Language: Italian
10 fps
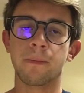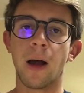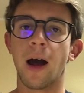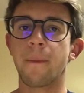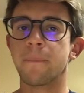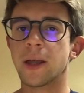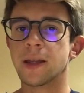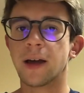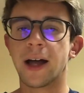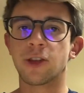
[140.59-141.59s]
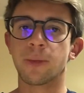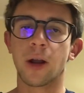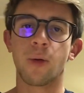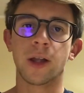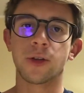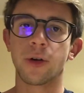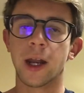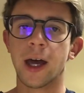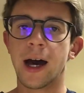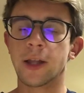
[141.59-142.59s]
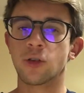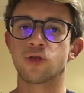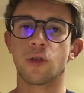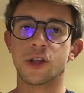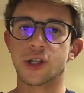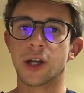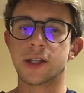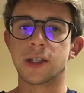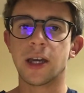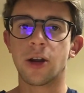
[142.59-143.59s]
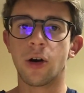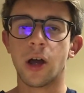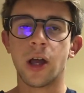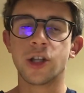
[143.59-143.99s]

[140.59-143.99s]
ha meritato per quanto creato sullo 0-0,